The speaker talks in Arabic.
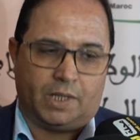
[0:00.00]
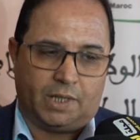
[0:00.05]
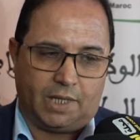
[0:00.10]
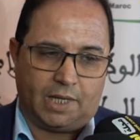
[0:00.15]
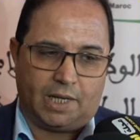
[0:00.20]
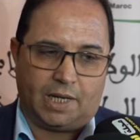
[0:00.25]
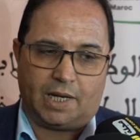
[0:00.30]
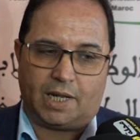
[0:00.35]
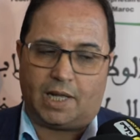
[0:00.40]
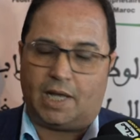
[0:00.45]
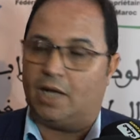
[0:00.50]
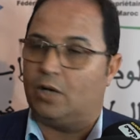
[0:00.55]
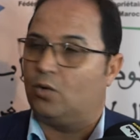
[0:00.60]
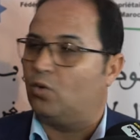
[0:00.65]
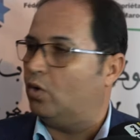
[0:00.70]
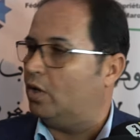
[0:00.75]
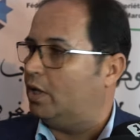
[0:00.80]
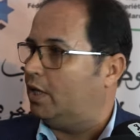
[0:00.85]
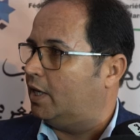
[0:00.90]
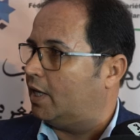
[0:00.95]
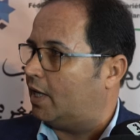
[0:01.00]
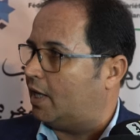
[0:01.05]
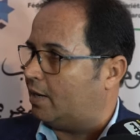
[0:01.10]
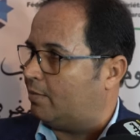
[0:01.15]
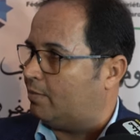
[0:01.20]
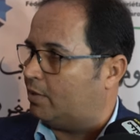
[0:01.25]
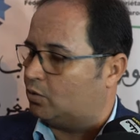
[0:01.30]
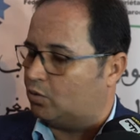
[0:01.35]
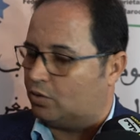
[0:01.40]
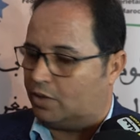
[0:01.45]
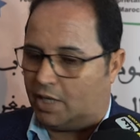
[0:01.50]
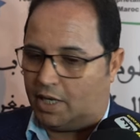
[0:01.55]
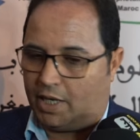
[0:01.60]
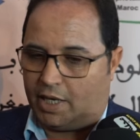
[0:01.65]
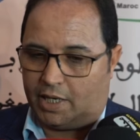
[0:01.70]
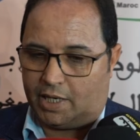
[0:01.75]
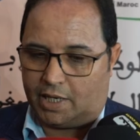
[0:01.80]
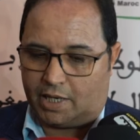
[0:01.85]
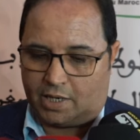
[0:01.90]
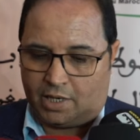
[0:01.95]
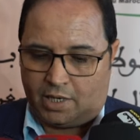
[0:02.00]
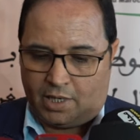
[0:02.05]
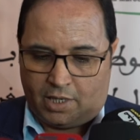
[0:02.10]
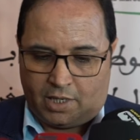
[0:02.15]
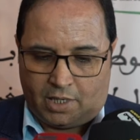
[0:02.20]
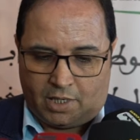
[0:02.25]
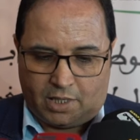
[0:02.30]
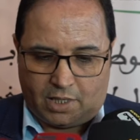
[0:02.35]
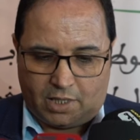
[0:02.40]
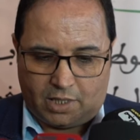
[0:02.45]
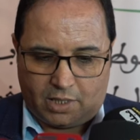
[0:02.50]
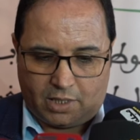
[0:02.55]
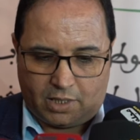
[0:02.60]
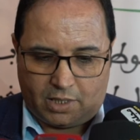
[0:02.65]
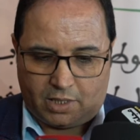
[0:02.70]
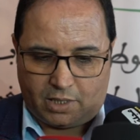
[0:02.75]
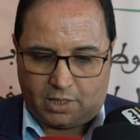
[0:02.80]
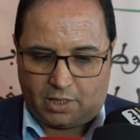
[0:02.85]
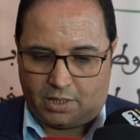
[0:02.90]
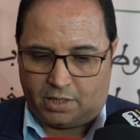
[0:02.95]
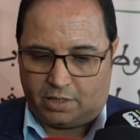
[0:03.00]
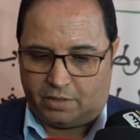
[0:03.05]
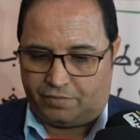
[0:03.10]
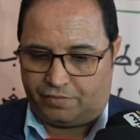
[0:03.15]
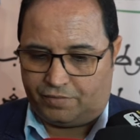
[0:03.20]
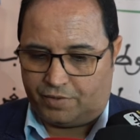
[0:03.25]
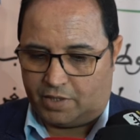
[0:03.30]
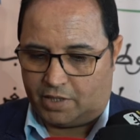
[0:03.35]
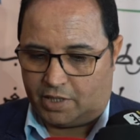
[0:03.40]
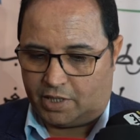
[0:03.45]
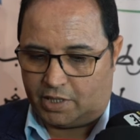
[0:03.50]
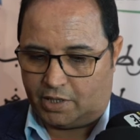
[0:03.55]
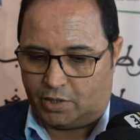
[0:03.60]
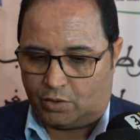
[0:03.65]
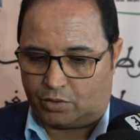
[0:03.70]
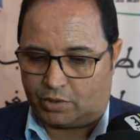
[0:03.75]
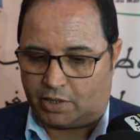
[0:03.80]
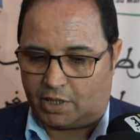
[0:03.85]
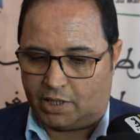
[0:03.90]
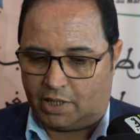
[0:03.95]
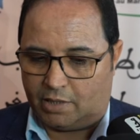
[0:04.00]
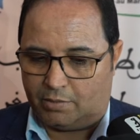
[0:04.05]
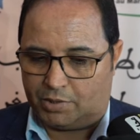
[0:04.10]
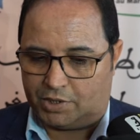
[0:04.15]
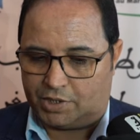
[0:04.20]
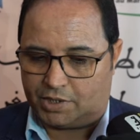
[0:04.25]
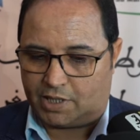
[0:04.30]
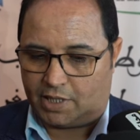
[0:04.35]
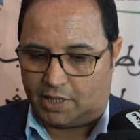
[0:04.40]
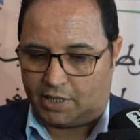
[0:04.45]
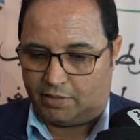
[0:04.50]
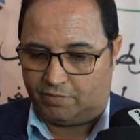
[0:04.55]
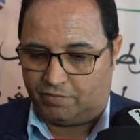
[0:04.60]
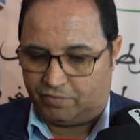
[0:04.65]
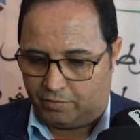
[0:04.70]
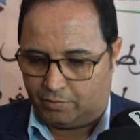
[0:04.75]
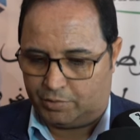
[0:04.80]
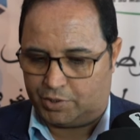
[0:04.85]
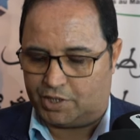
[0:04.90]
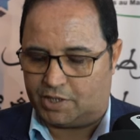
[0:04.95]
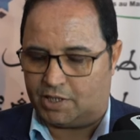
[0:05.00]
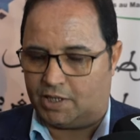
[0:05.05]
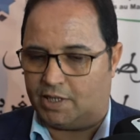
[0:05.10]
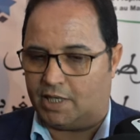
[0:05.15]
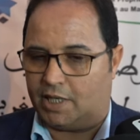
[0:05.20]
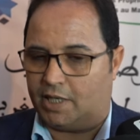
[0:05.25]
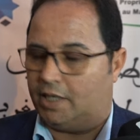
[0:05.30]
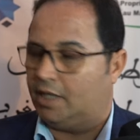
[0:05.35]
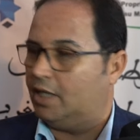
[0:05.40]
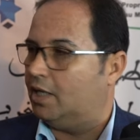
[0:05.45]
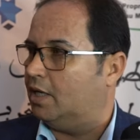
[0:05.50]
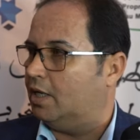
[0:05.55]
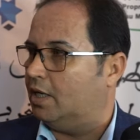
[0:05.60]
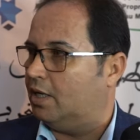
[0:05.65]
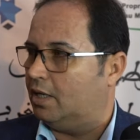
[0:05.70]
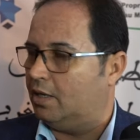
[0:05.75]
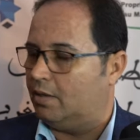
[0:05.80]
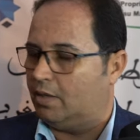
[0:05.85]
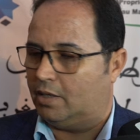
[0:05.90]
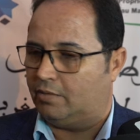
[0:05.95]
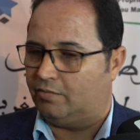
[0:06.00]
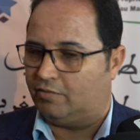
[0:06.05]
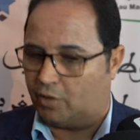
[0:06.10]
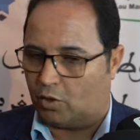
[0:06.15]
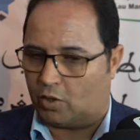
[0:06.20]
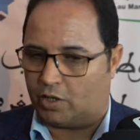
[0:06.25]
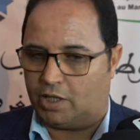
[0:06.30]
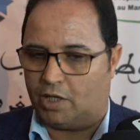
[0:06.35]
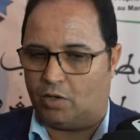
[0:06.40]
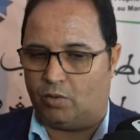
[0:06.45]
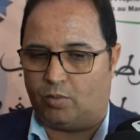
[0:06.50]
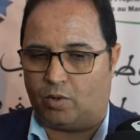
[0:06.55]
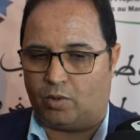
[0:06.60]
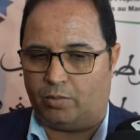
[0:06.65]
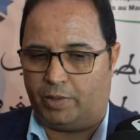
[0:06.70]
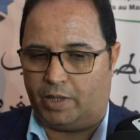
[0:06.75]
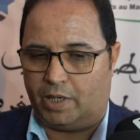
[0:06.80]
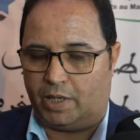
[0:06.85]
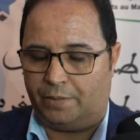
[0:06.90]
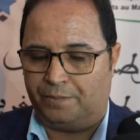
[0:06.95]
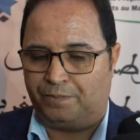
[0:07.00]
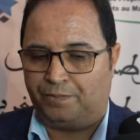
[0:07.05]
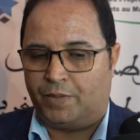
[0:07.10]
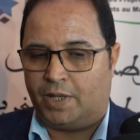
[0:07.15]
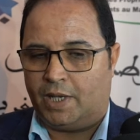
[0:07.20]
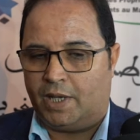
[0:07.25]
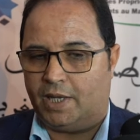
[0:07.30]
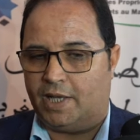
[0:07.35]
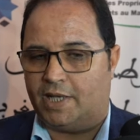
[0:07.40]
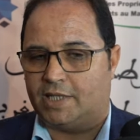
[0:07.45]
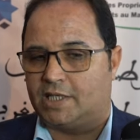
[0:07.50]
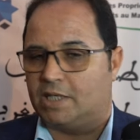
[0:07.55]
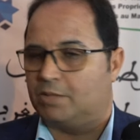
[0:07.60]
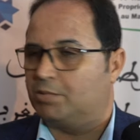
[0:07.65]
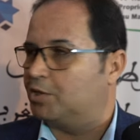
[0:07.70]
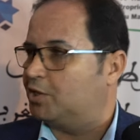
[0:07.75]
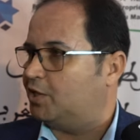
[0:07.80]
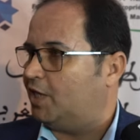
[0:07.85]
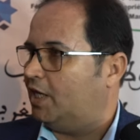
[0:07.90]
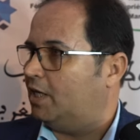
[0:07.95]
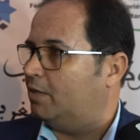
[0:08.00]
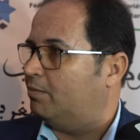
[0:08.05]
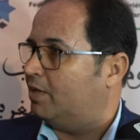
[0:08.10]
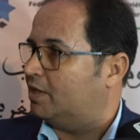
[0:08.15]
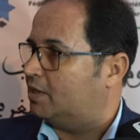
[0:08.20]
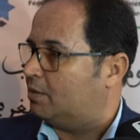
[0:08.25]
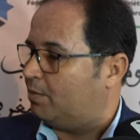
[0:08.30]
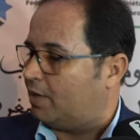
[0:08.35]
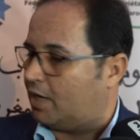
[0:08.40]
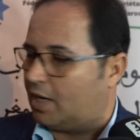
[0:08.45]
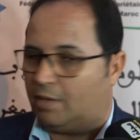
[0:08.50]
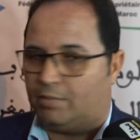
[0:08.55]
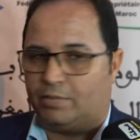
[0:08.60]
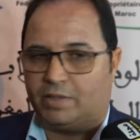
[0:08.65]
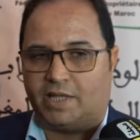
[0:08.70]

ديال الغاء الكلي للغرامات والدعائر آه، في هذه النقطه ديال المجلس آه، في المجلس الاداري الدوره ديال المقبله على اساس باش تحيد ما تبقى من